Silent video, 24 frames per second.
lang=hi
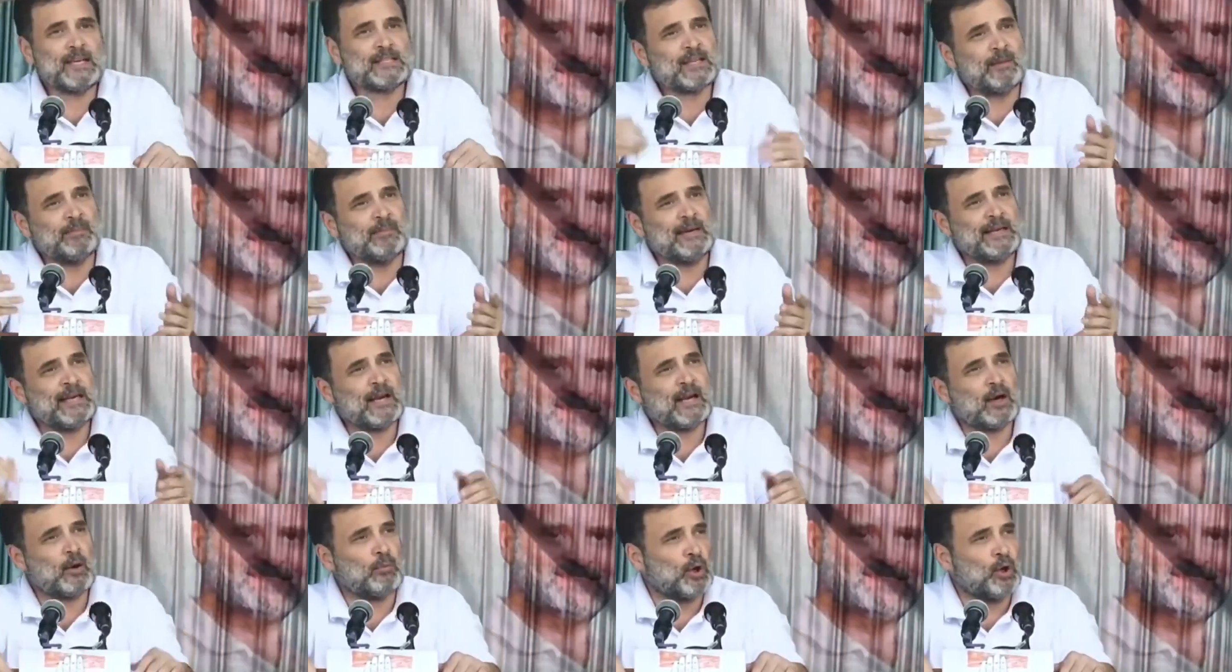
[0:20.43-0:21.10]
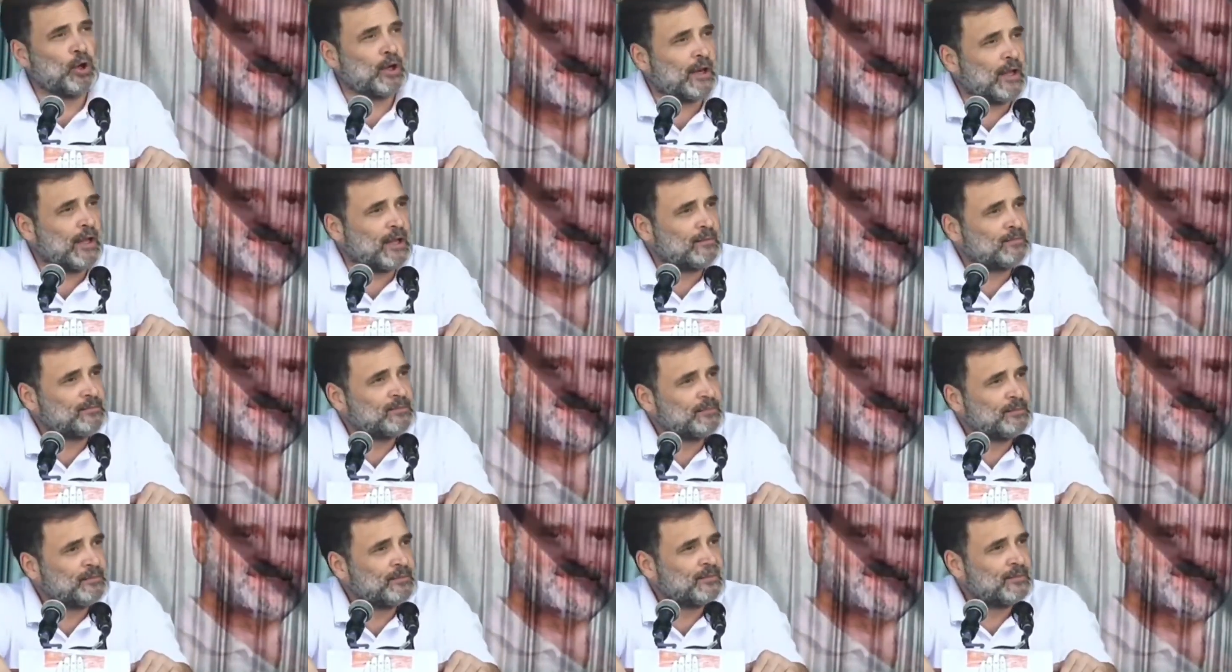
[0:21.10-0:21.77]
देश की मीडिया को बोल रहे
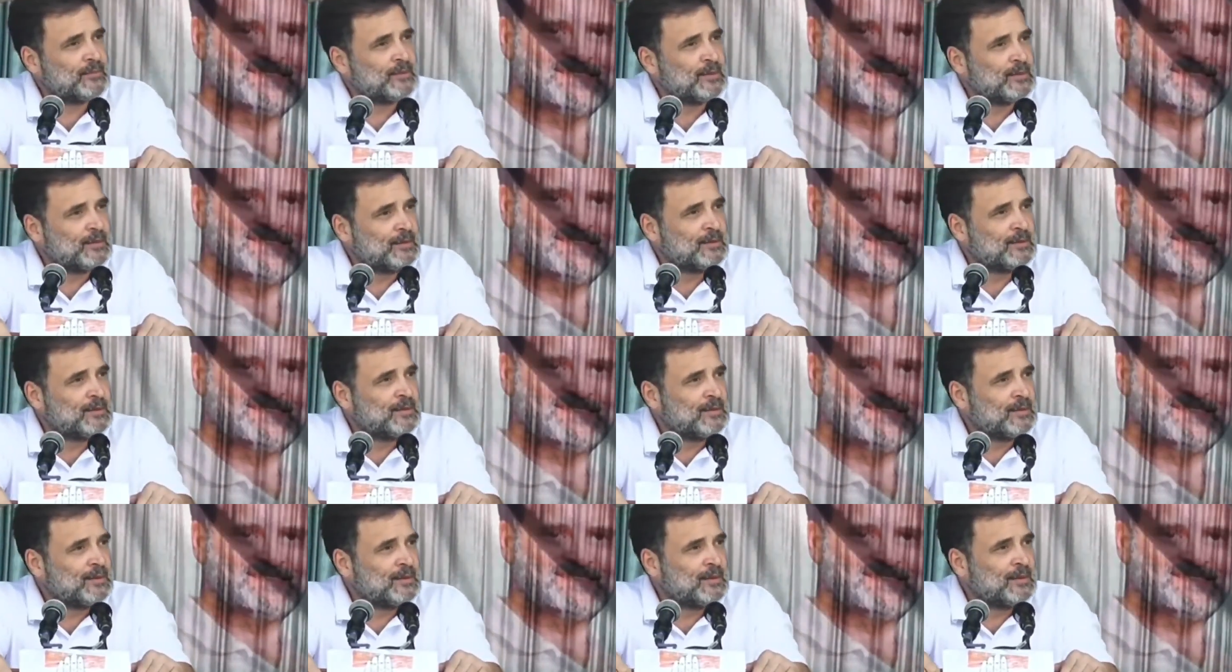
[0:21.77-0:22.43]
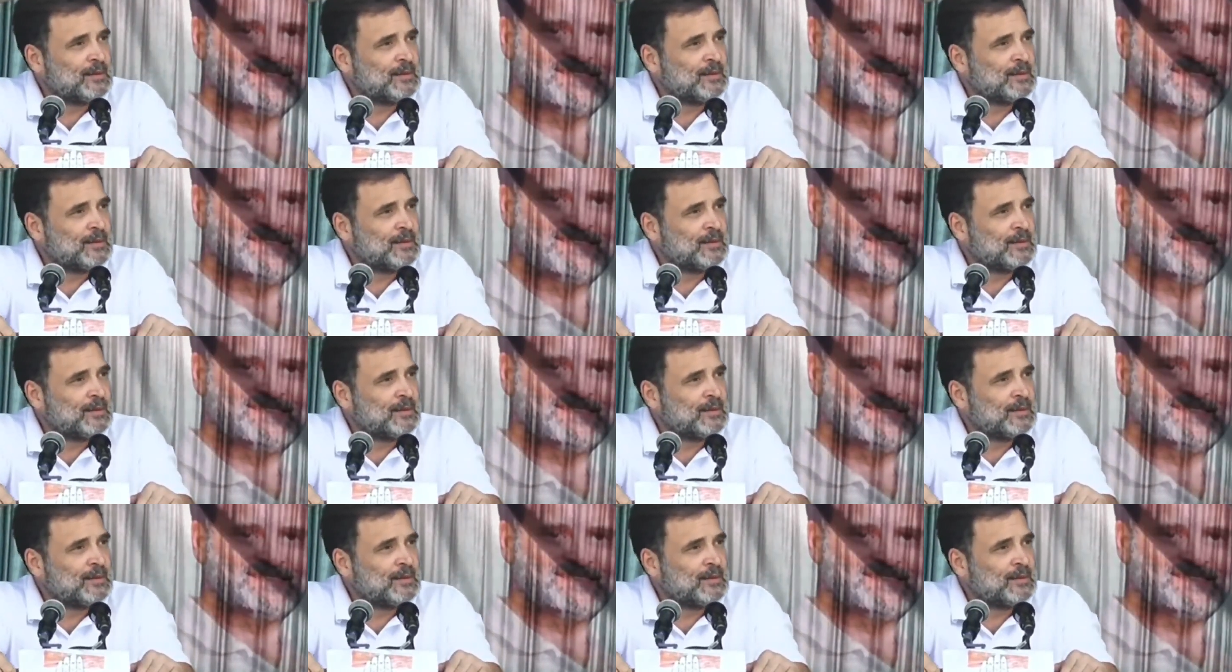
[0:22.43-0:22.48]
हैं